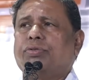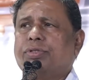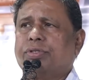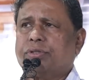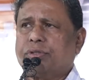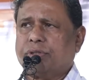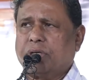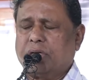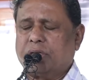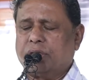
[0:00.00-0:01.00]
उस
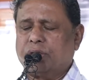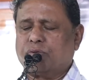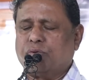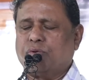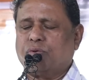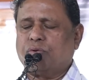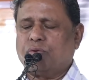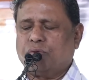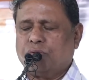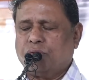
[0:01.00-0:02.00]
संगठन को
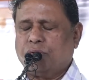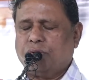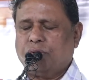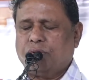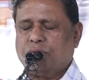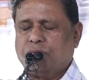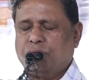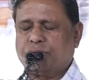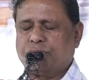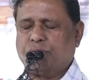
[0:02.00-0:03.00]

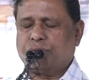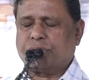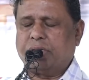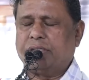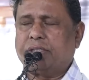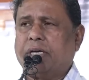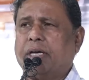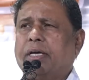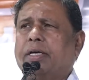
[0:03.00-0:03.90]
उस दृष्टि से